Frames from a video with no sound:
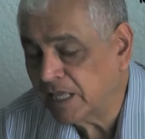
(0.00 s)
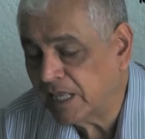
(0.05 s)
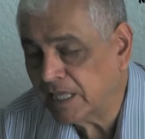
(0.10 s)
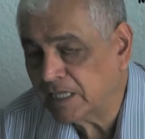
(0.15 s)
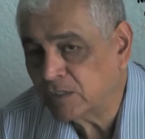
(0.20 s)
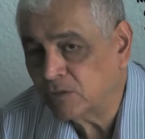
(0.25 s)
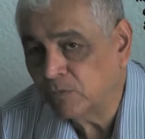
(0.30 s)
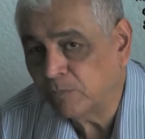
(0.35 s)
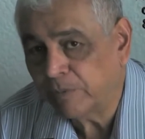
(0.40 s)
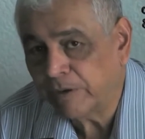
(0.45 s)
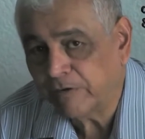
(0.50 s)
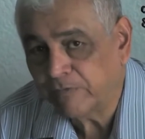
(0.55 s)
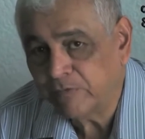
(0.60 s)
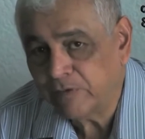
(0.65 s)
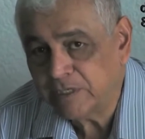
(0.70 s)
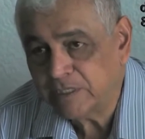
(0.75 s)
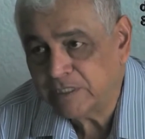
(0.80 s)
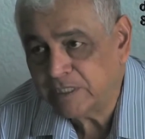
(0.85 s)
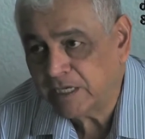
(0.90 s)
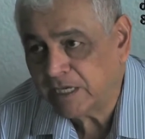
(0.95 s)
la
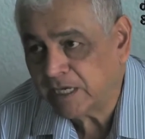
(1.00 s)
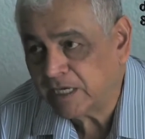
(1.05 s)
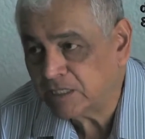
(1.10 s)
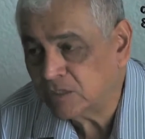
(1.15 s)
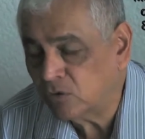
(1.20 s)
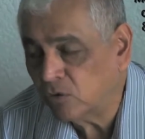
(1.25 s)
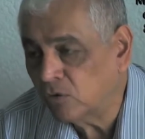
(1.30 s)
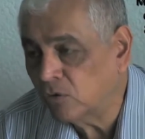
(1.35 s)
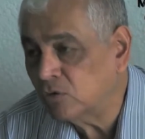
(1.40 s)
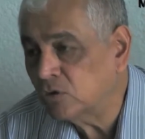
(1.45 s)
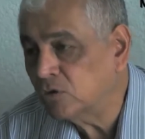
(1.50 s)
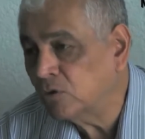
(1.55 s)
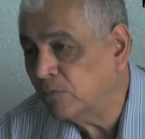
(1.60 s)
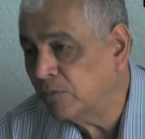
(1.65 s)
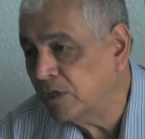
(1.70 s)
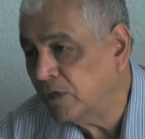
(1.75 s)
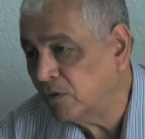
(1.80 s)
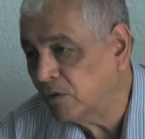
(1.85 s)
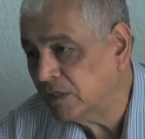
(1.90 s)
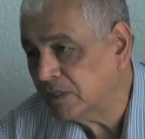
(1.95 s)
superficie, que son 8
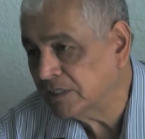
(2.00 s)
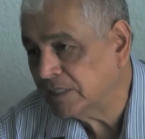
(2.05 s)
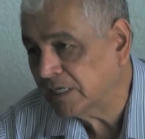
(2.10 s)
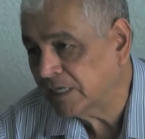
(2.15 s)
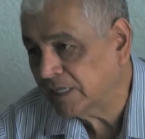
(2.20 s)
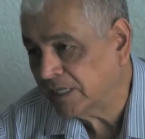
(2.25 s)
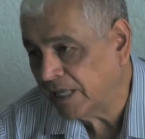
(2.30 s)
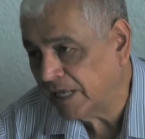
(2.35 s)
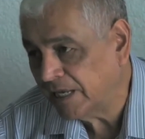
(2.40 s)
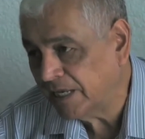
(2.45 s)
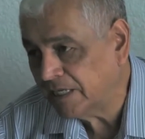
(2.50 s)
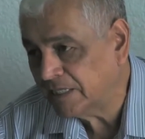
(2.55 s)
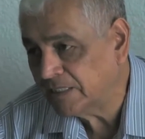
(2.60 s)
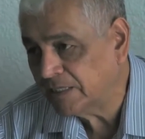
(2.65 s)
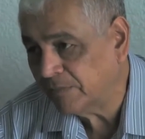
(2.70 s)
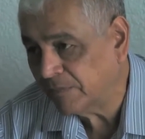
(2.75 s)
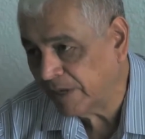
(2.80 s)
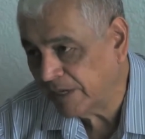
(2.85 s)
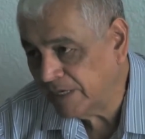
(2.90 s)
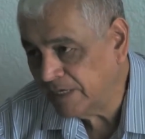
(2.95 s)
millones de hectáreas
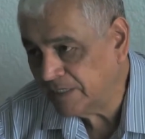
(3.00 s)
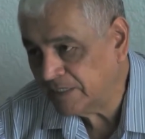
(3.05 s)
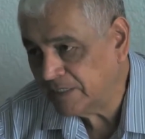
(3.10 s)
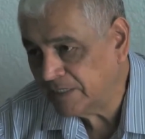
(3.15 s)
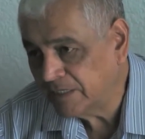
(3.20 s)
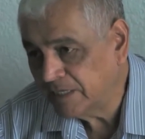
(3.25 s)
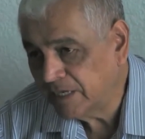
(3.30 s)
de maíz,